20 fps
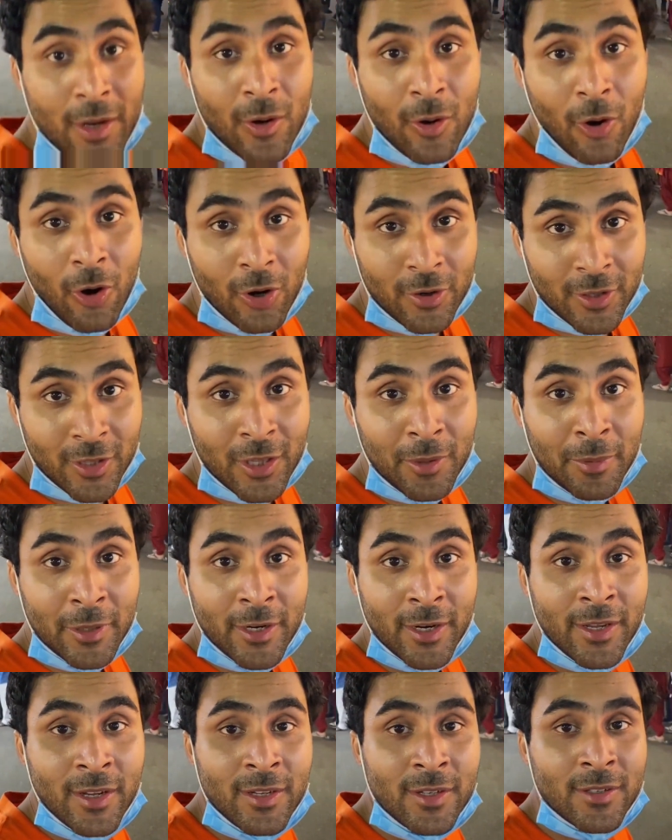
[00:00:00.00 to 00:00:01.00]
और ज़्यादा
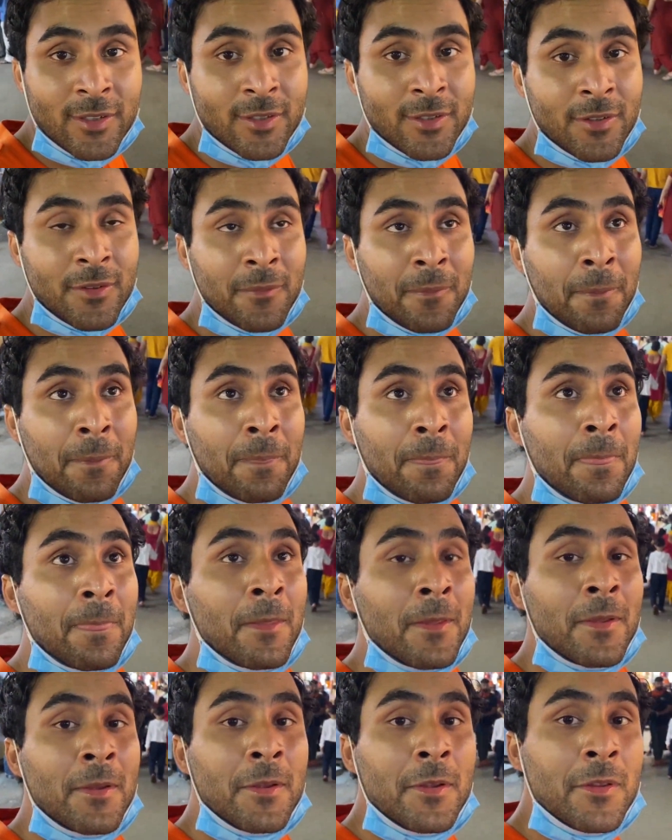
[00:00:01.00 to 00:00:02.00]
भीड़ है
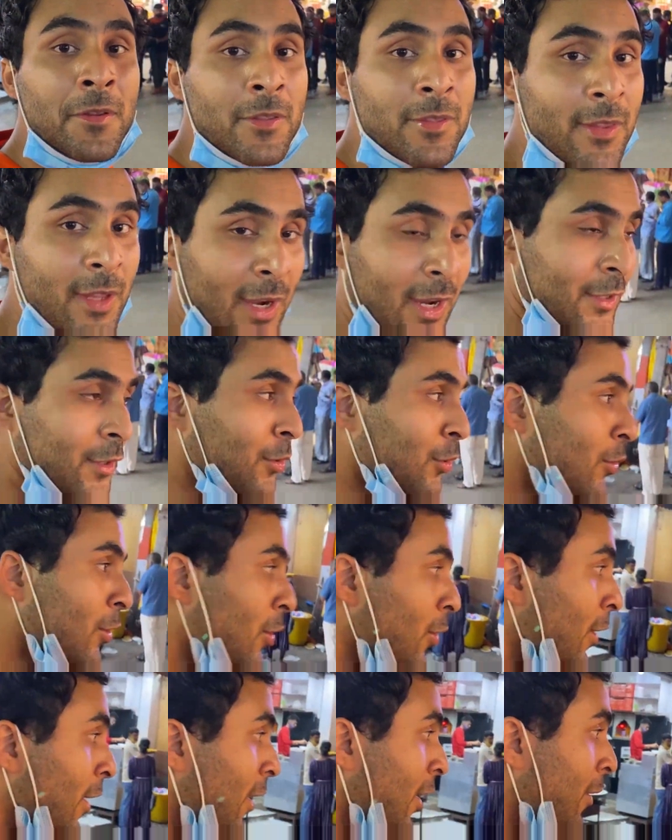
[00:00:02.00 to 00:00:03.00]
दिखाता हूँ
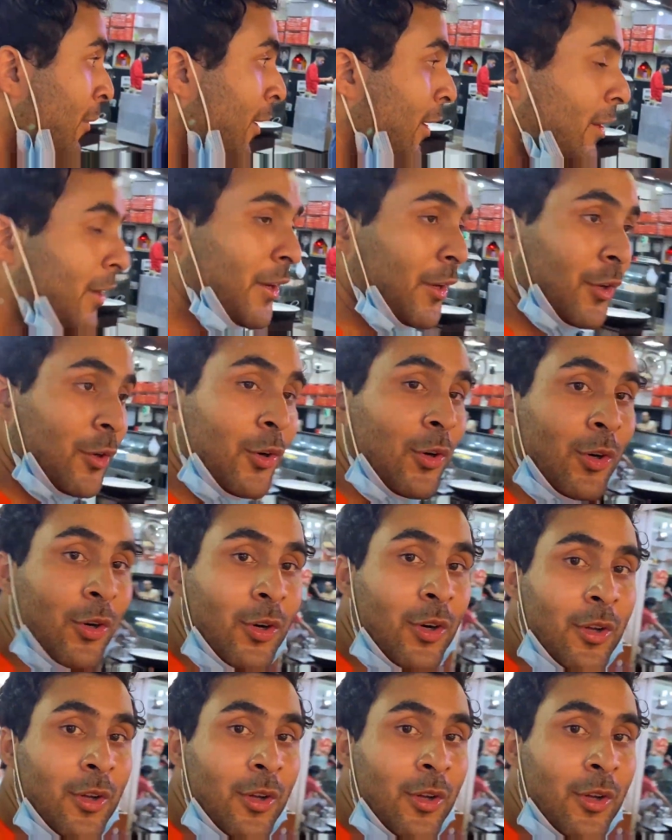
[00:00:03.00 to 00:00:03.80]
थोड़ा और आगे मार्केट को